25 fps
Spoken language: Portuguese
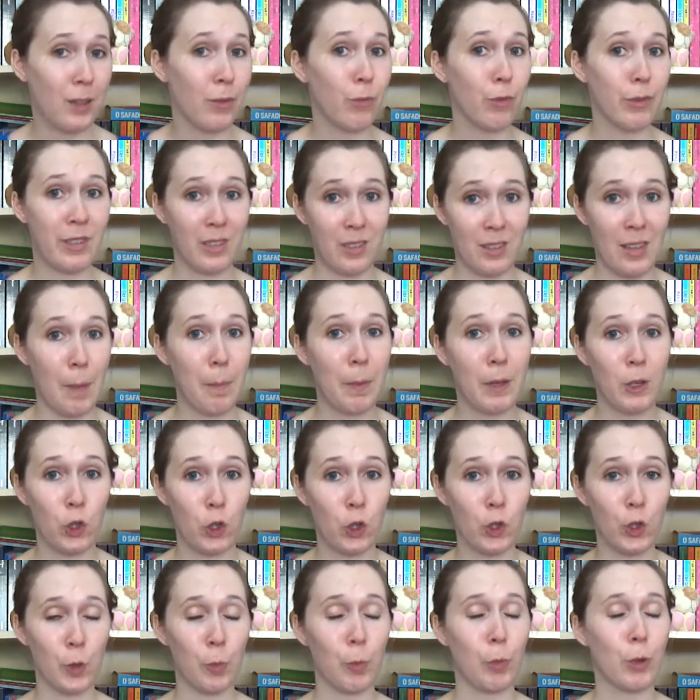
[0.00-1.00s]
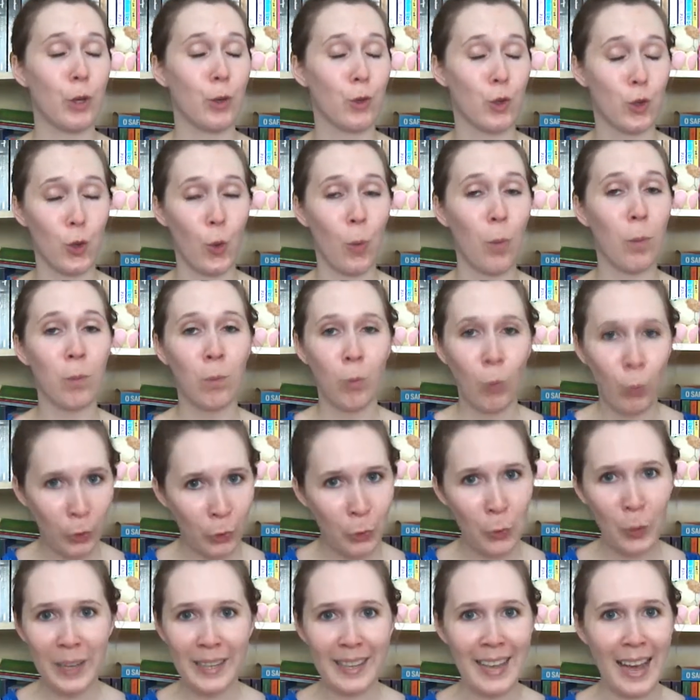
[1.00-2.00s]
e vocês sabem disso porque eu sou
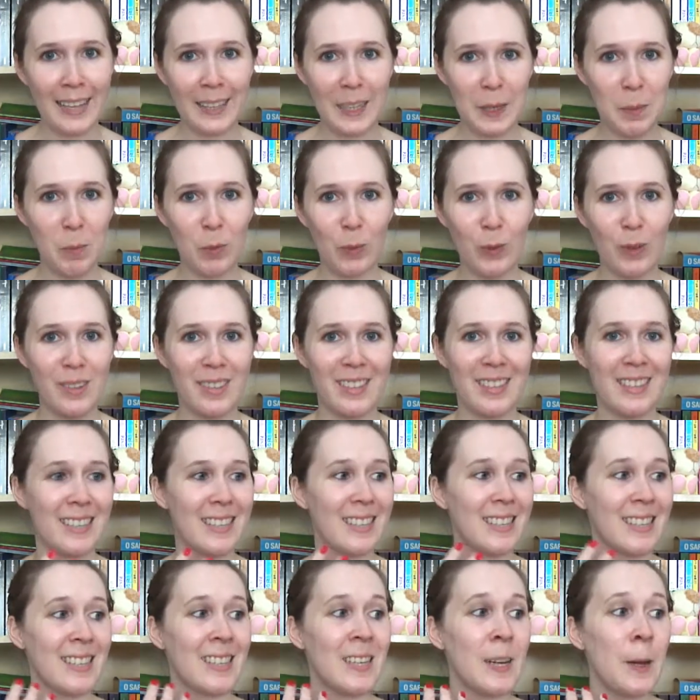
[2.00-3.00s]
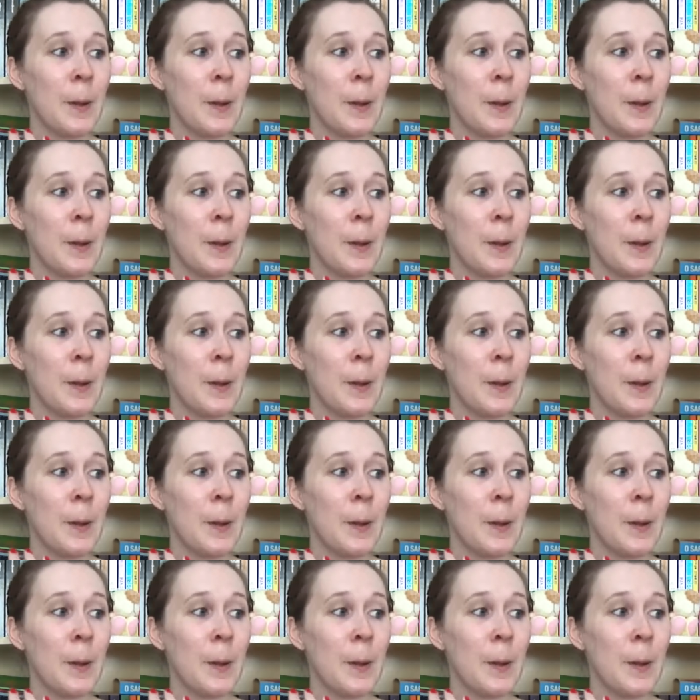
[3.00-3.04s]
muito ligada em músicas.